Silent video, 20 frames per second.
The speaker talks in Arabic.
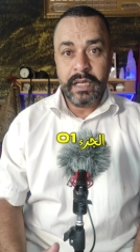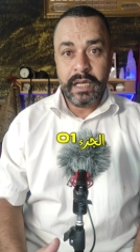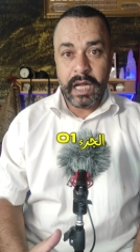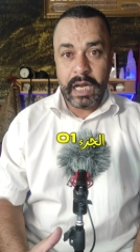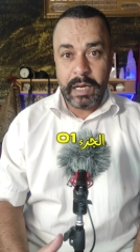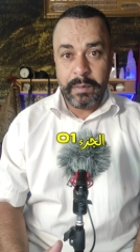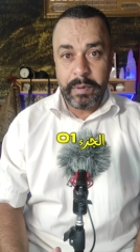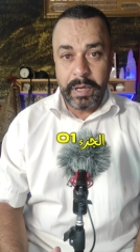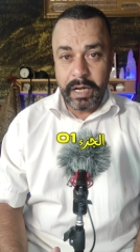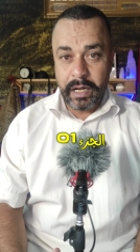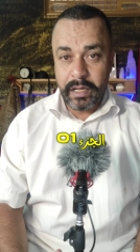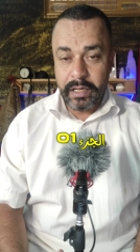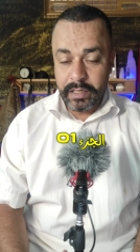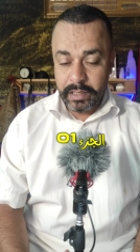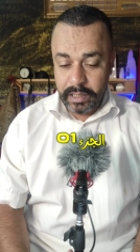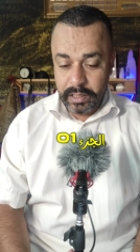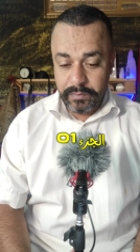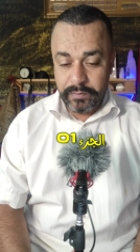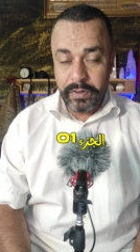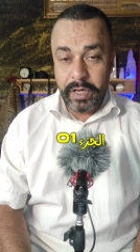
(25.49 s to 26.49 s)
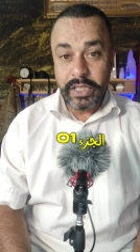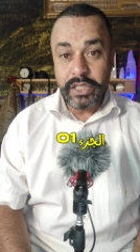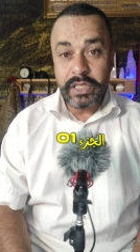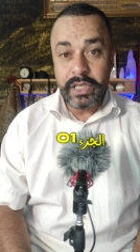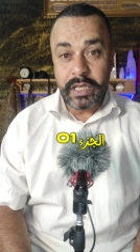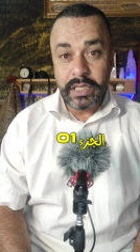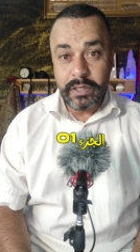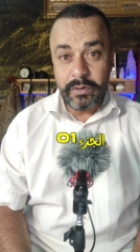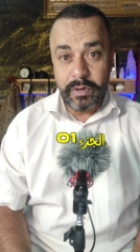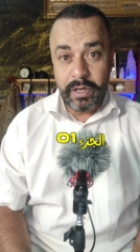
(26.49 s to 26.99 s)
البق كيفاش
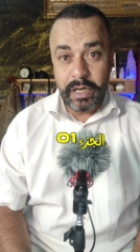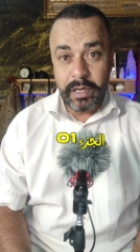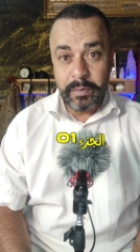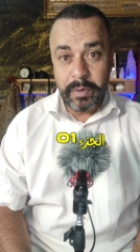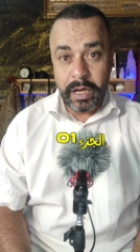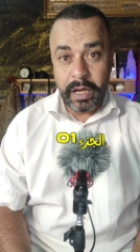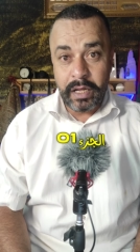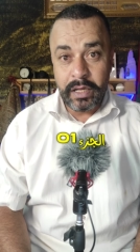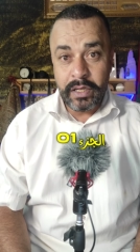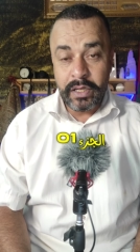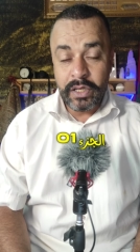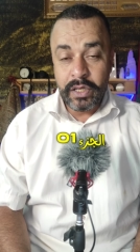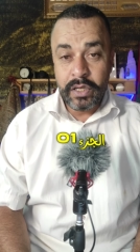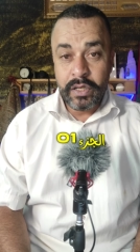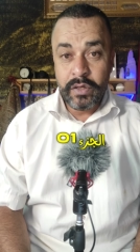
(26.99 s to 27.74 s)
نقضيو على البق